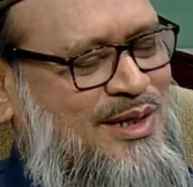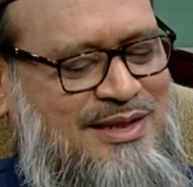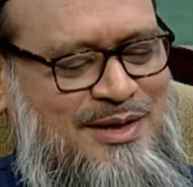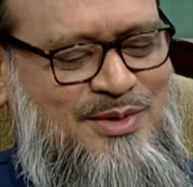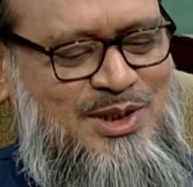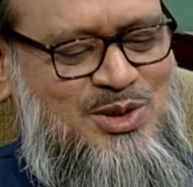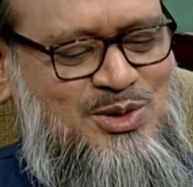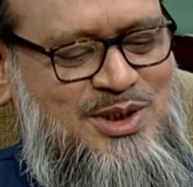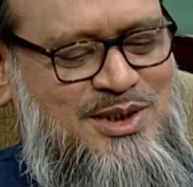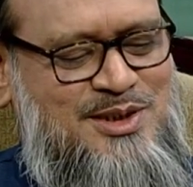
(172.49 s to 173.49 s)
তার মানে
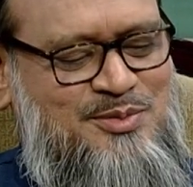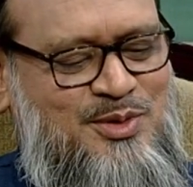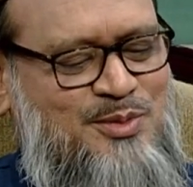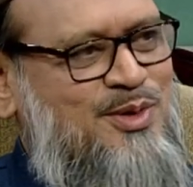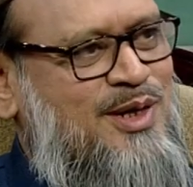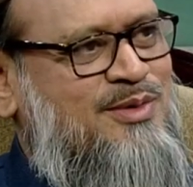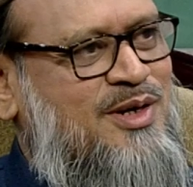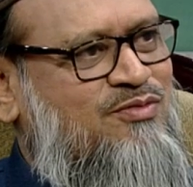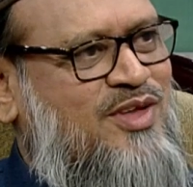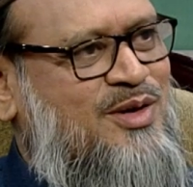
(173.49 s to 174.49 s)
সূর্যাস্তের পরপর আমরা
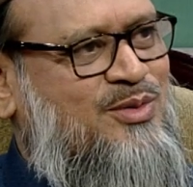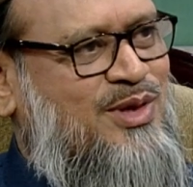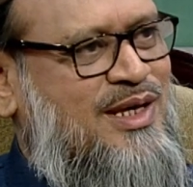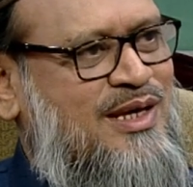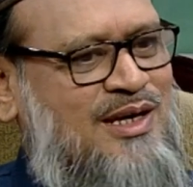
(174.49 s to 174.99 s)
ইফতার করি